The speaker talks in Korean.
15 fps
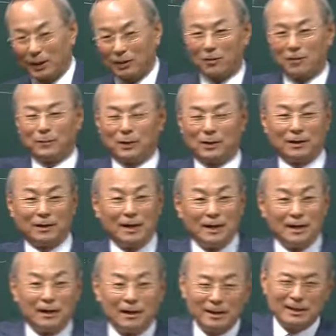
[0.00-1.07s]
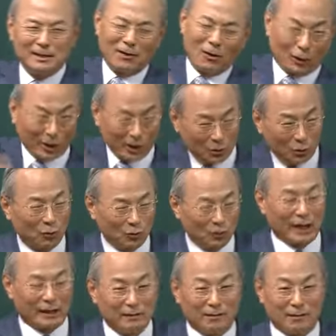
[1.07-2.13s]
있고 뭐 어? 여러 가지
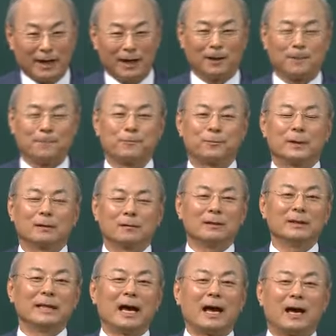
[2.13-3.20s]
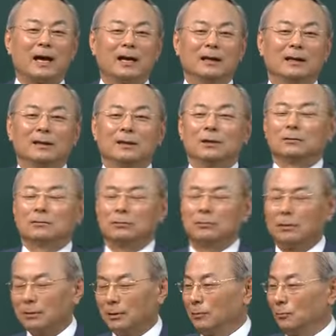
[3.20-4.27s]
종류가 있는 거예요. 그런데
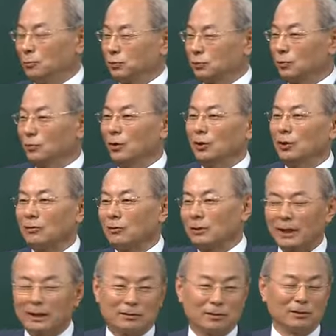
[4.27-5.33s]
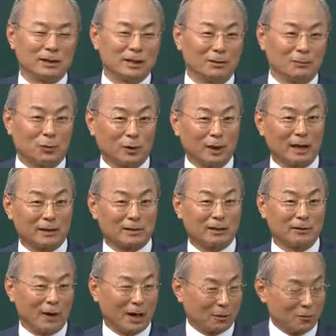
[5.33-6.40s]
그거를 무슨 원료를 어떻게 쓰는지를 몰라.
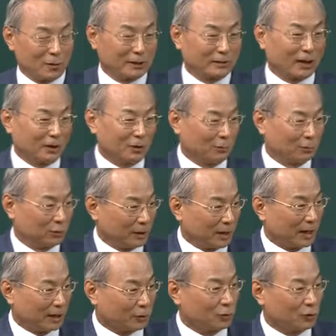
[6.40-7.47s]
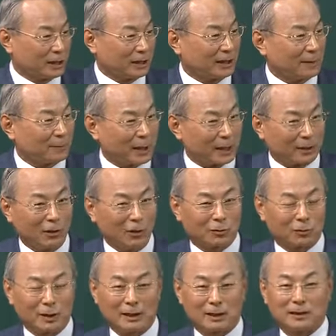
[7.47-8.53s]
저는 화공과도 아니고 무역학과 출신이란 말이에요.
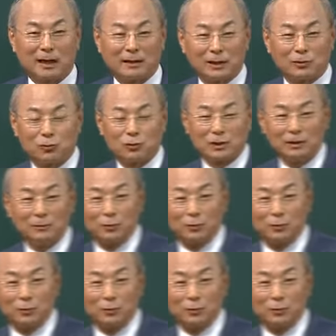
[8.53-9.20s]
그러니까 상대 출신이